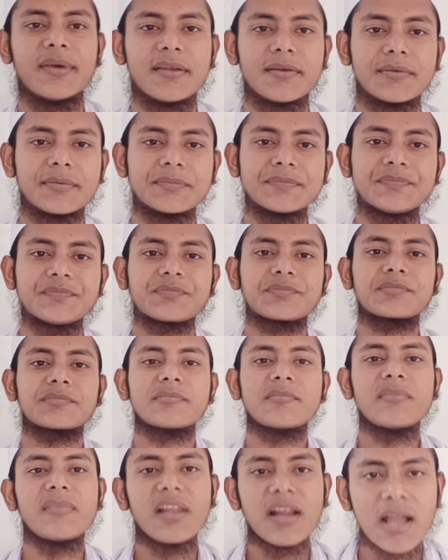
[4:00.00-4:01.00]
নেবেন
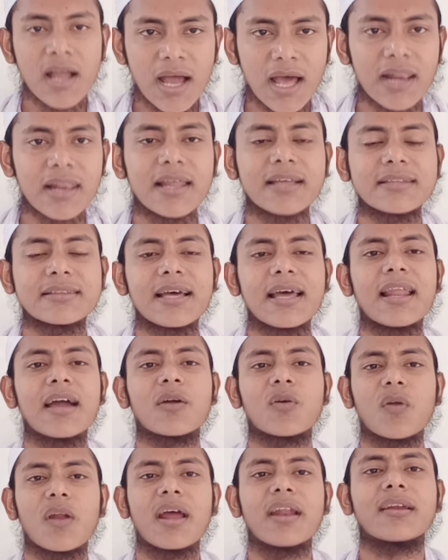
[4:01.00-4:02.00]
আল্লাহ
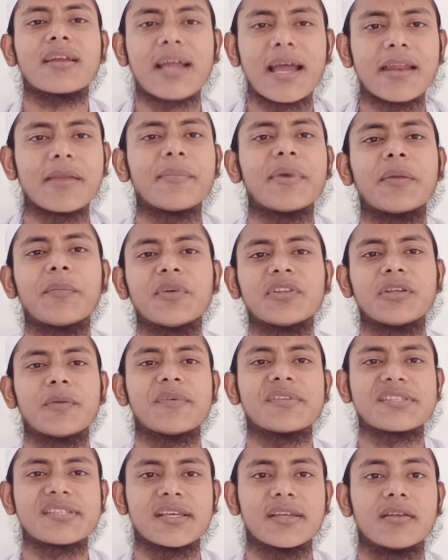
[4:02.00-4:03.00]
তালা কোরআন কারিমের মধ্যে
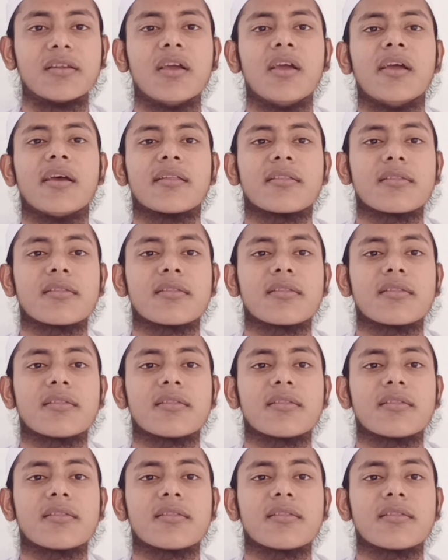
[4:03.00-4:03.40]
বলছেন